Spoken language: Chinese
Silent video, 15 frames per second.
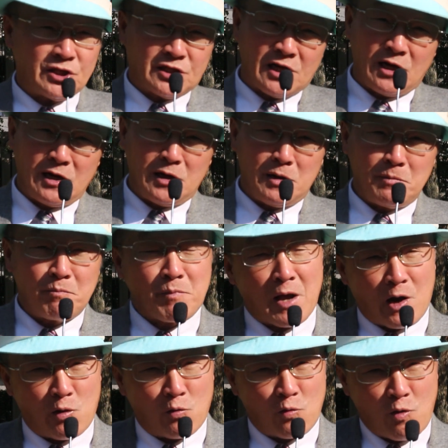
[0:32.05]
曾
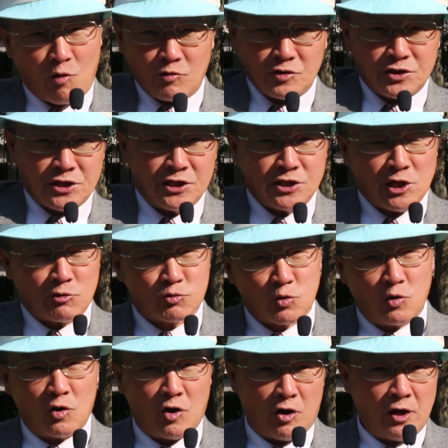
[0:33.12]
淼红曾教
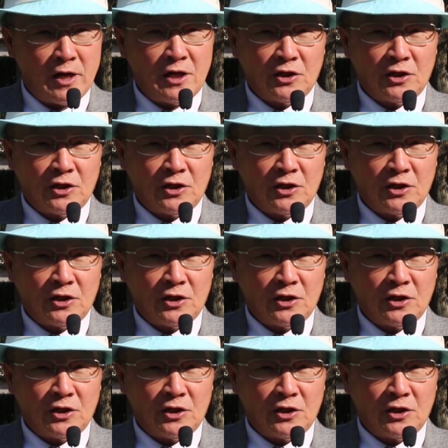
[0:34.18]
授哈，